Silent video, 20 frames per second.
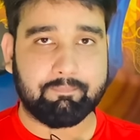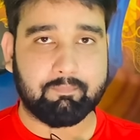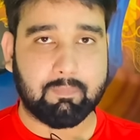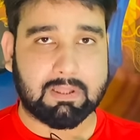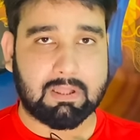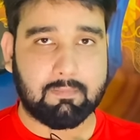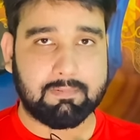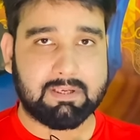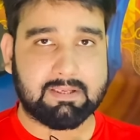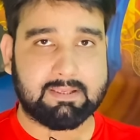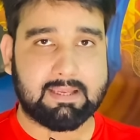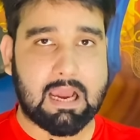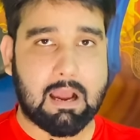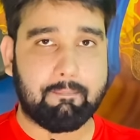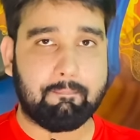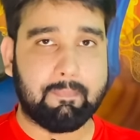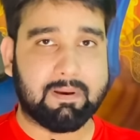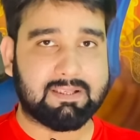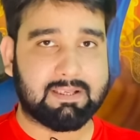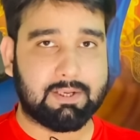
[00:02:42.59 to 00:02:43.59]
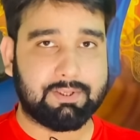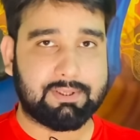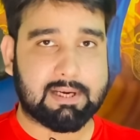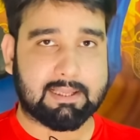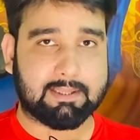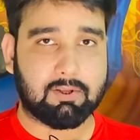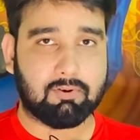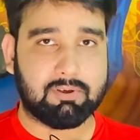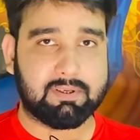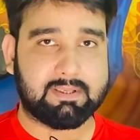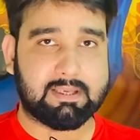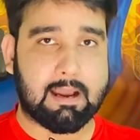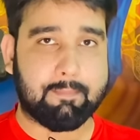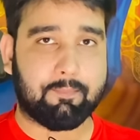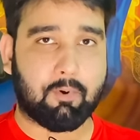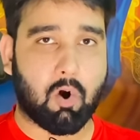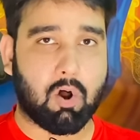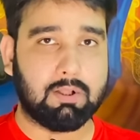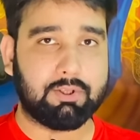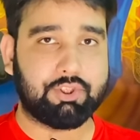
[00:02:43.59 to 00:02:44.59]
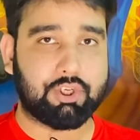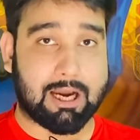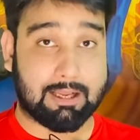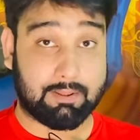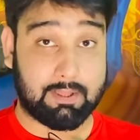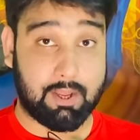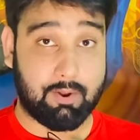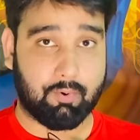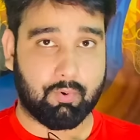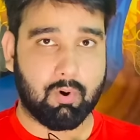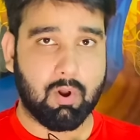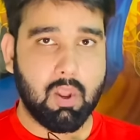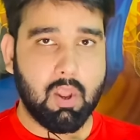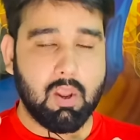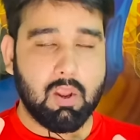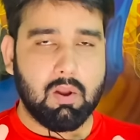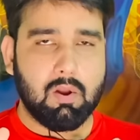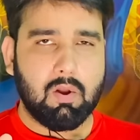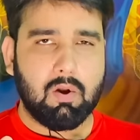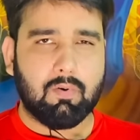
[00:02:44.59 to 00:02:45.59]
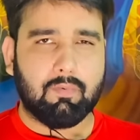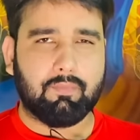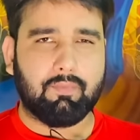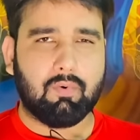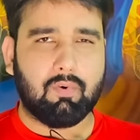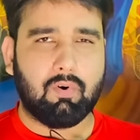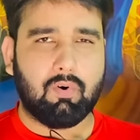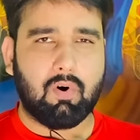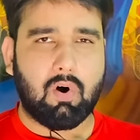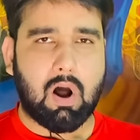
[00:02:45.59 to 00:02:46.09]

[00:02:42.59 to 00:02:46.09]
मतलब जिससे आप मैसेज चाहते हो जिससे आप कॉल चाहते हो वो